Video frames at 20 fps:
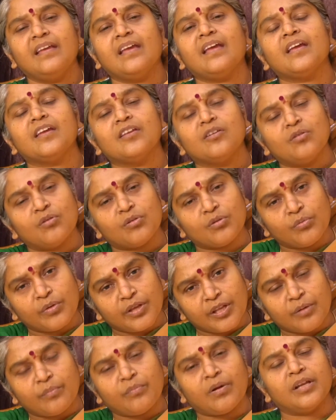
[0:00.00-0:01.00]
ஏன் இன்னொரு
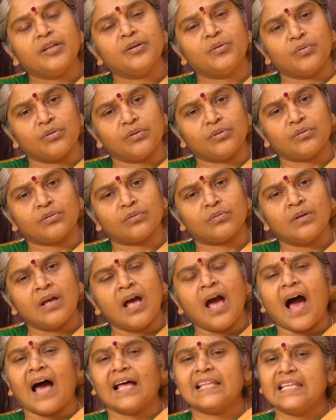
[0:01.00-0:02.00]
உயிரை பலி கொடுக்கணும்
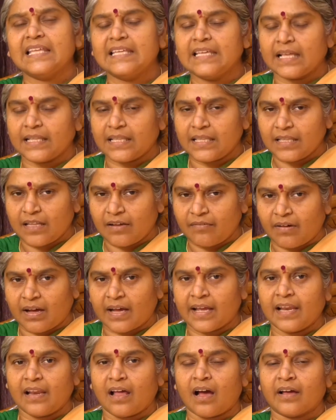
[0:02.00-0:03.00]
அது எந்த
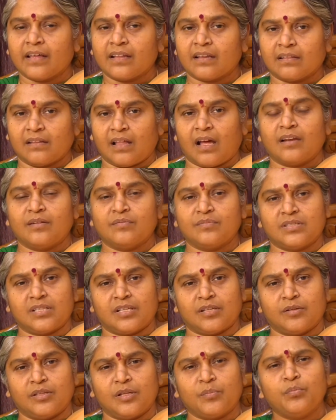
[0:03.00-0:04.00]
வகையிலாக இருந்தாலும்
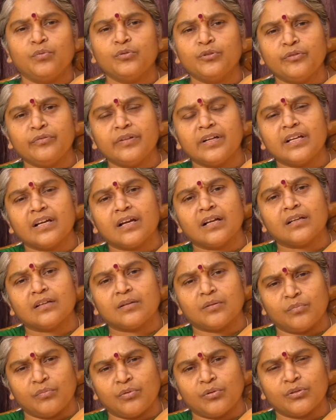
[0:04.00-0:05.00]
சரி இந்த புது வீடு
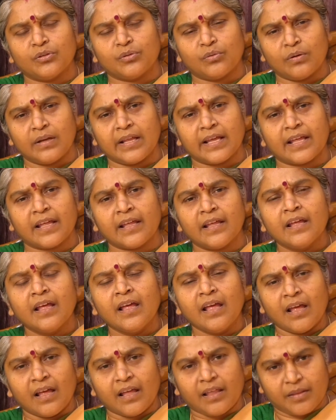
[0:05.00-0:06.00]
கட்டும்போது கூட
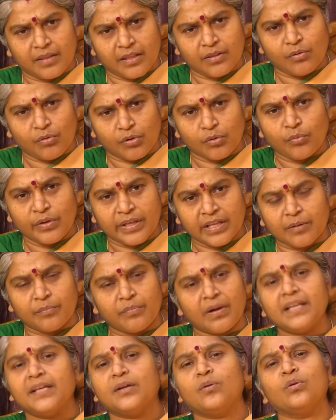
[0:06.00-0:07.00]
ஏதோ ஒரு உயிரை
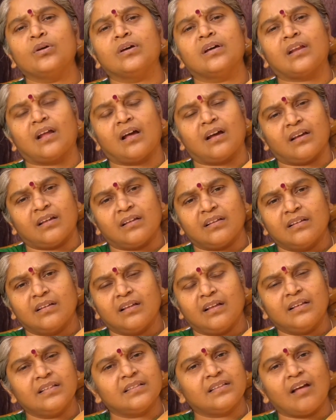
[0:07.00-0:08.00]
பலி கொடுக்குறாங்க
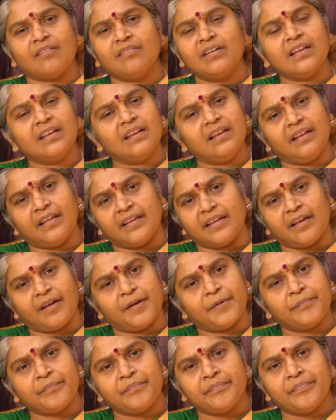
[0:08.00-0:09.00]
அது தவறு இல்லையா
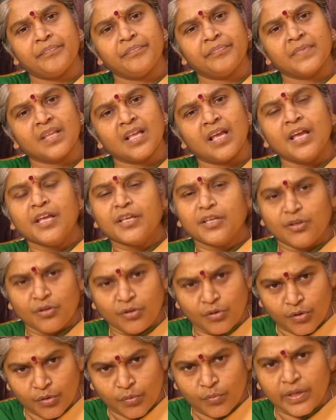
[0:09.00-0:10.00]

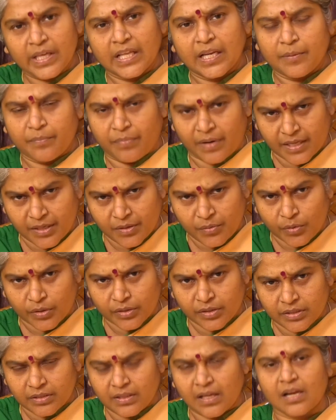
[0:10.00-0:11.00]
இன்னொரு உயிரை பலி
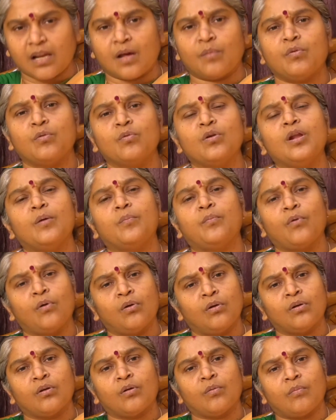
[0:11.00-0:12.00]
கொடுத்து தான் நாம் உள்ளே
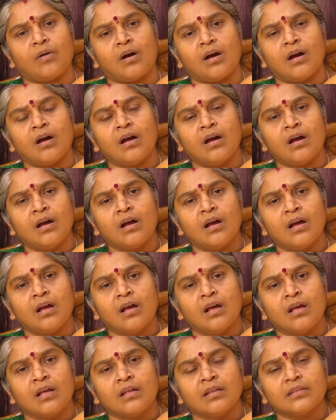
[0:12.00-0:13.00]
போகணுமா
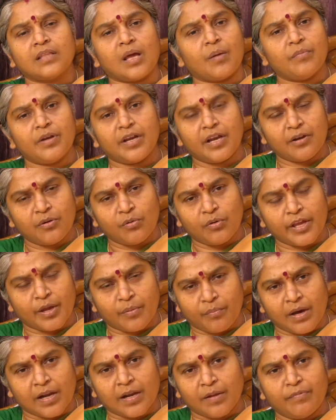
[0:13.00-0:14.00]
தமிழனுடைய
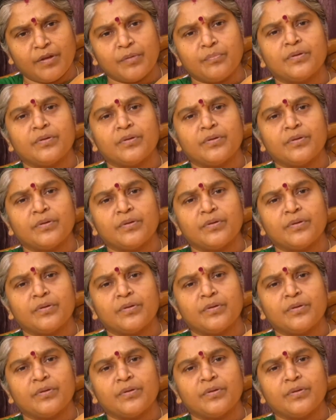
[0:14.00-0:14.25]
மரபை